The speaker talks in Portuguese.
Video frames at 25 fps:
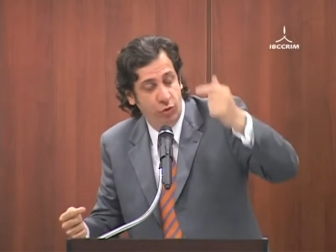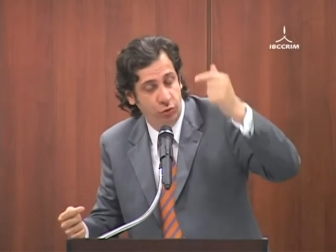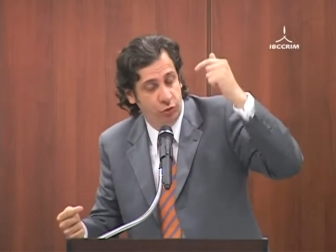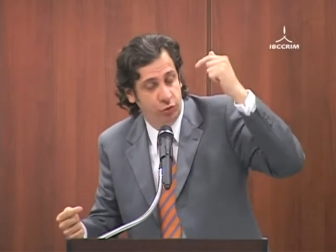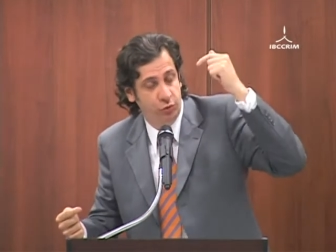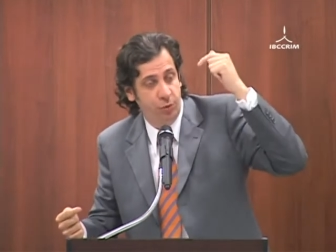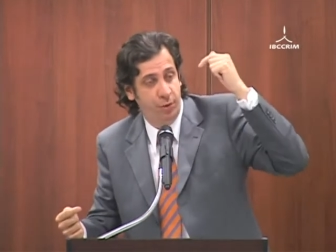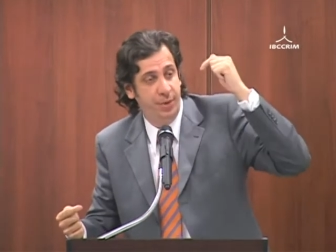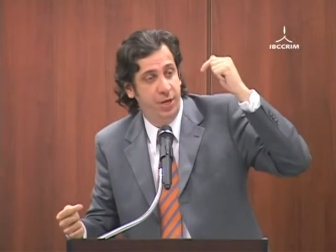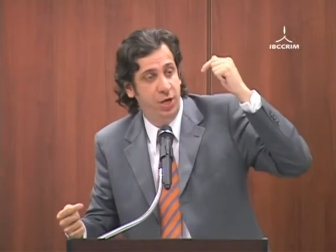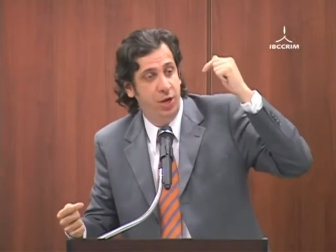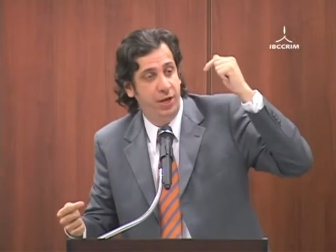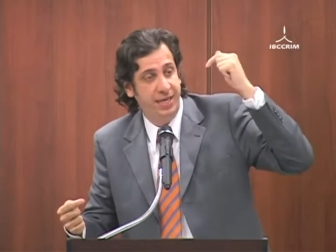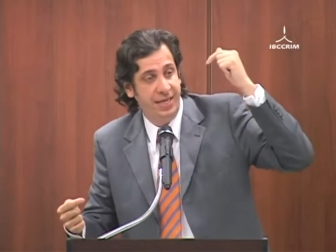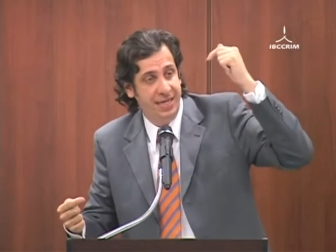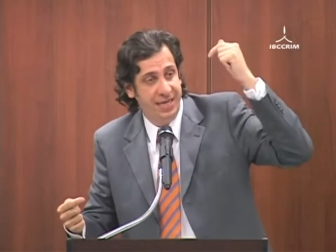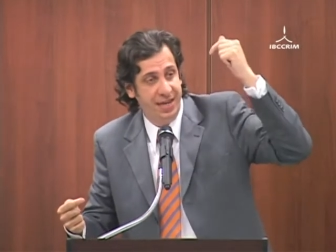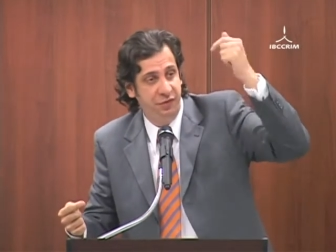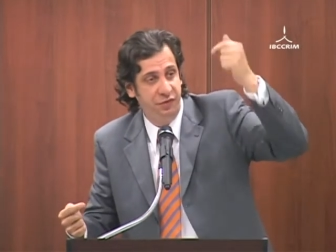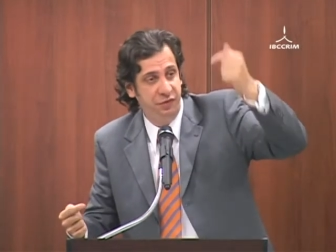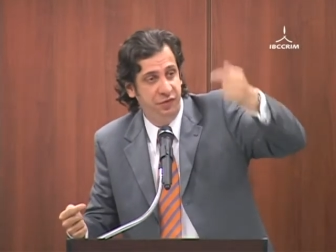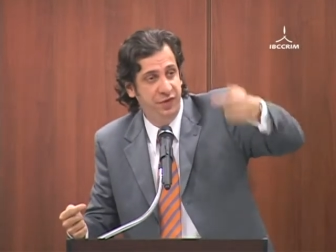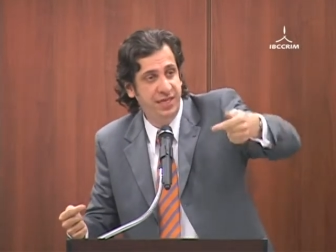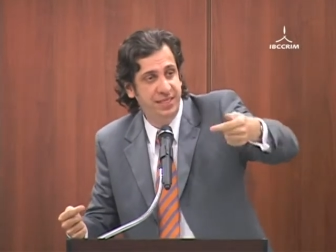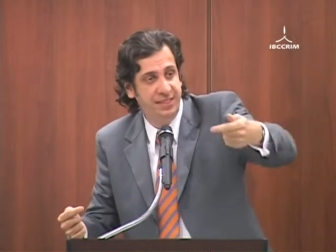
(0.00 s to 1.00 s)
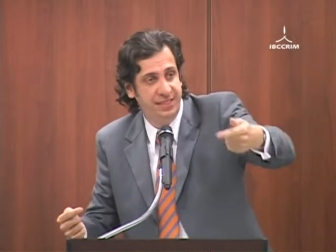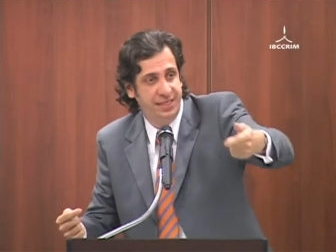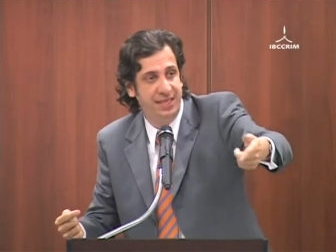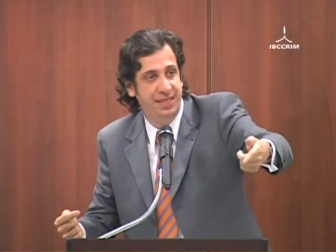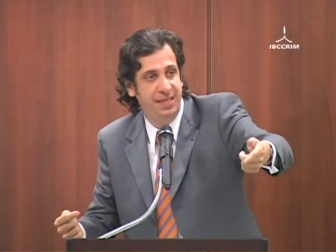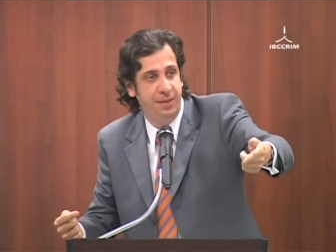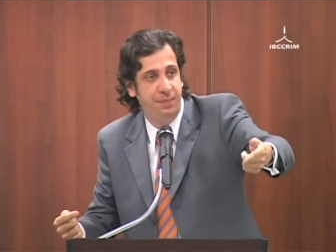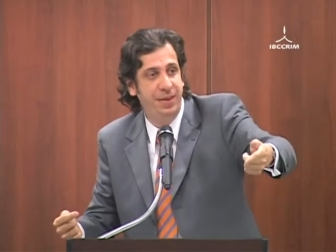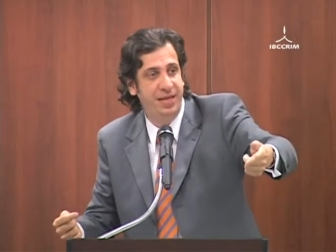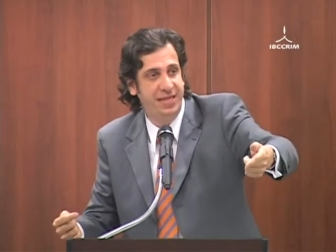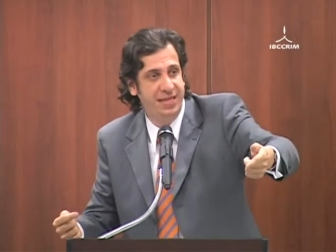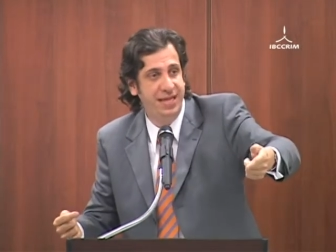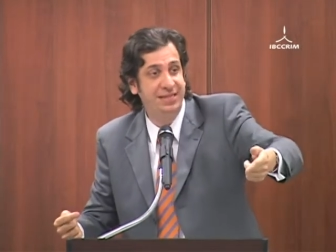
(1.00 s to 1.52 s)
ou melhor, aqui na física a
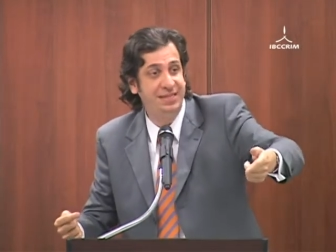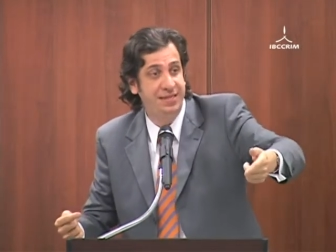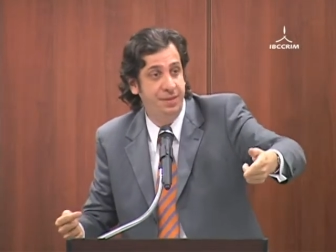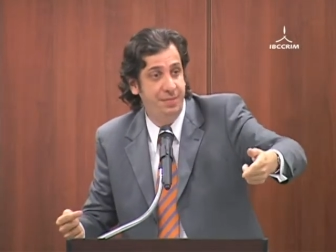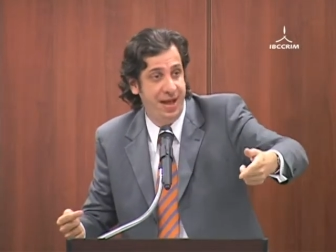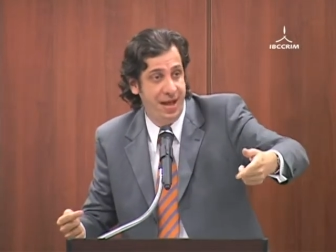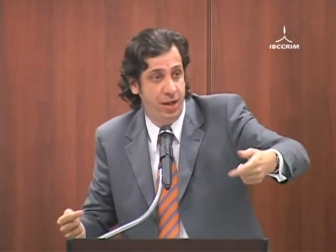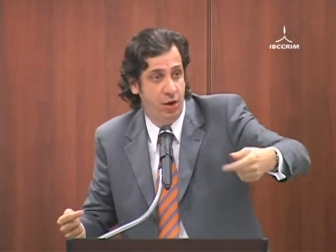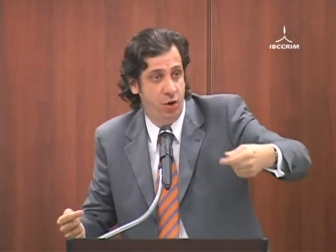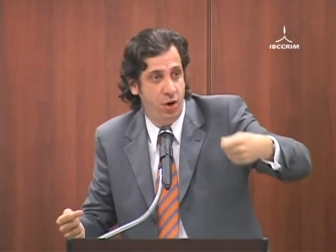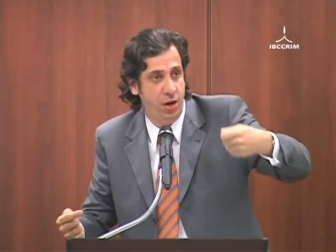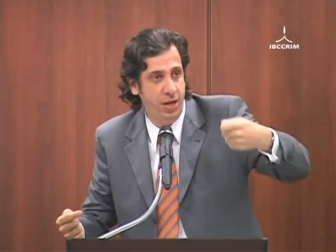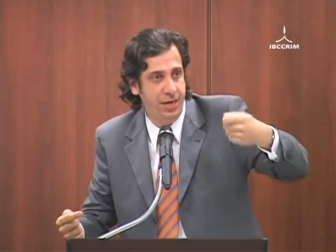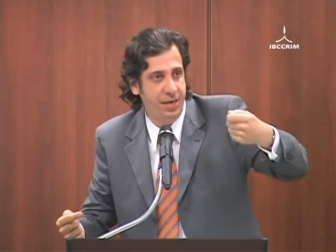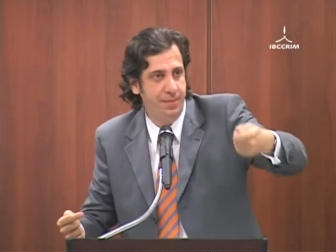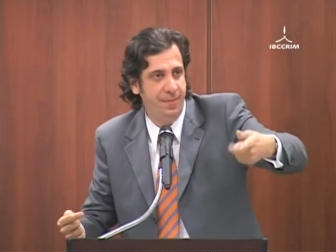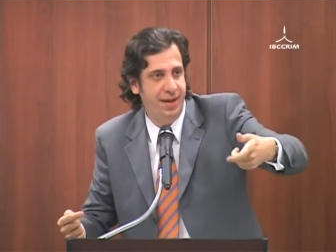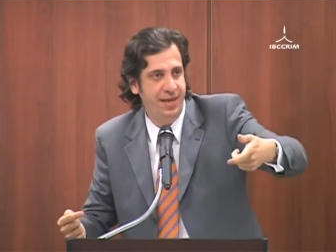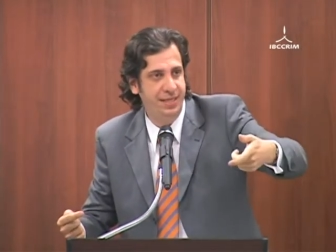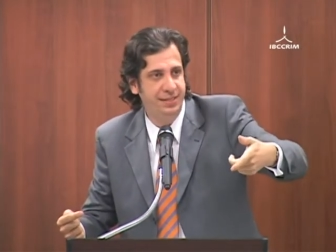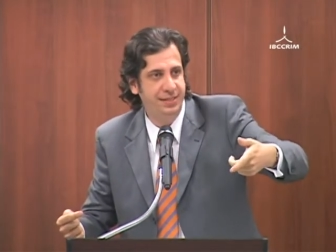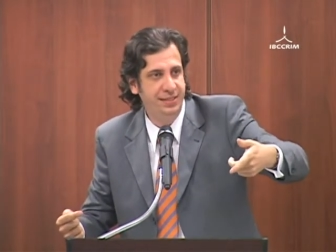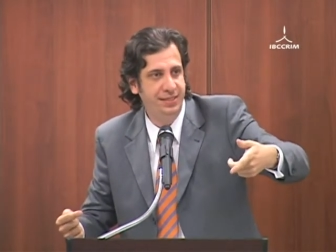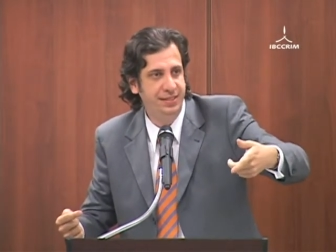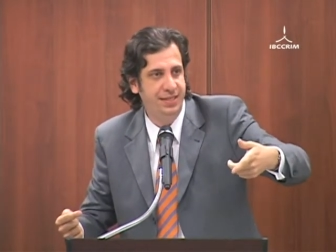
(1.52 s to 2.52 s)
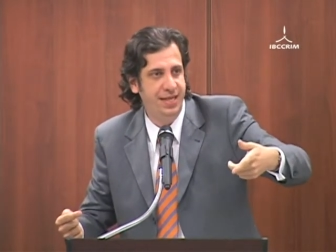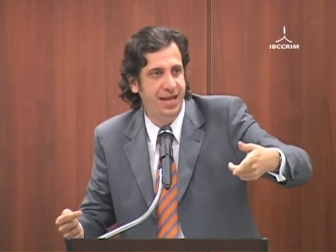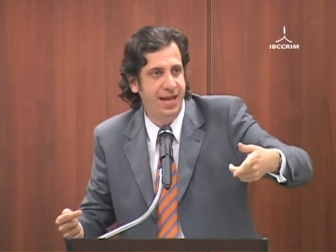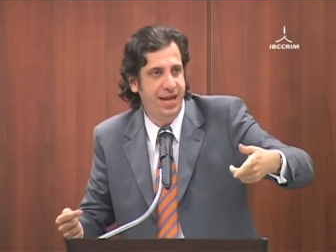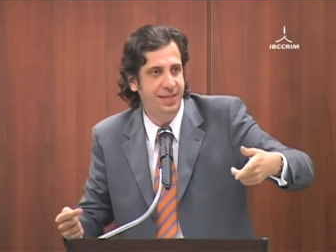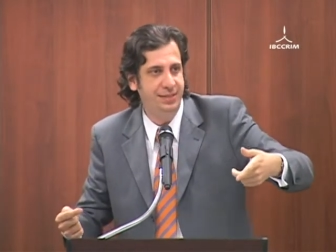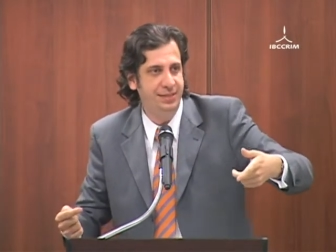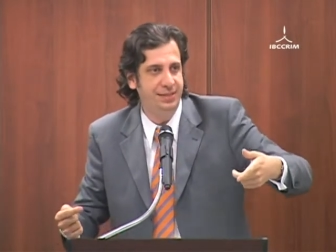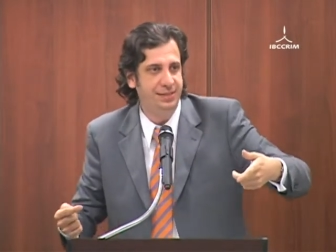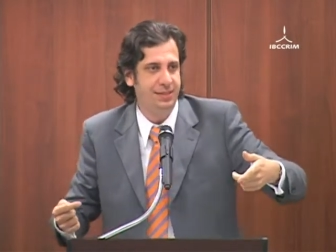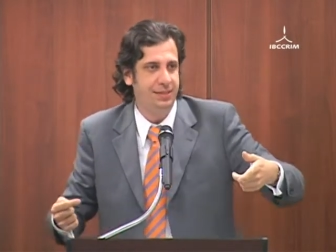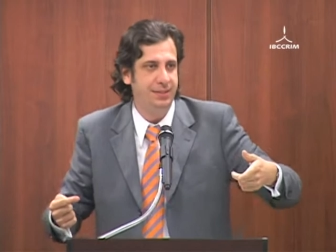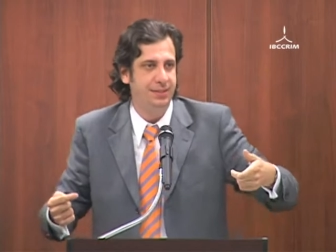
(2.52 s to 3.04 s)
dependência é maior, é mais
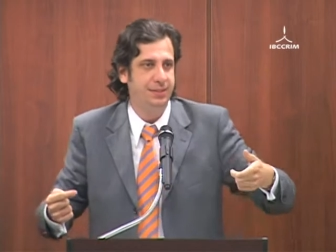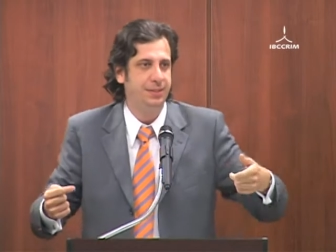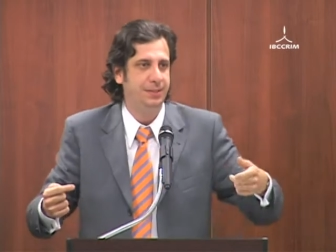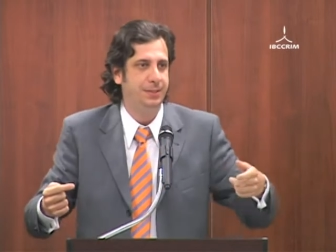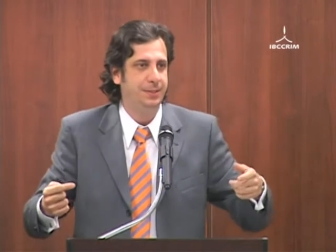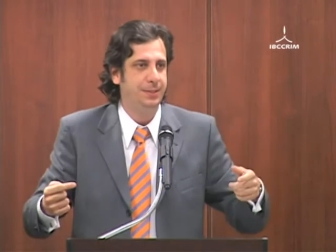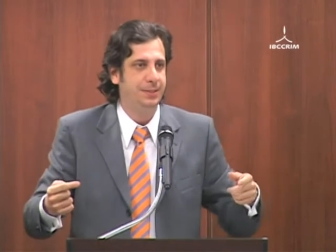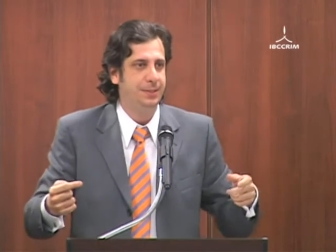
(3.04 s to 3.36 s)
intensa,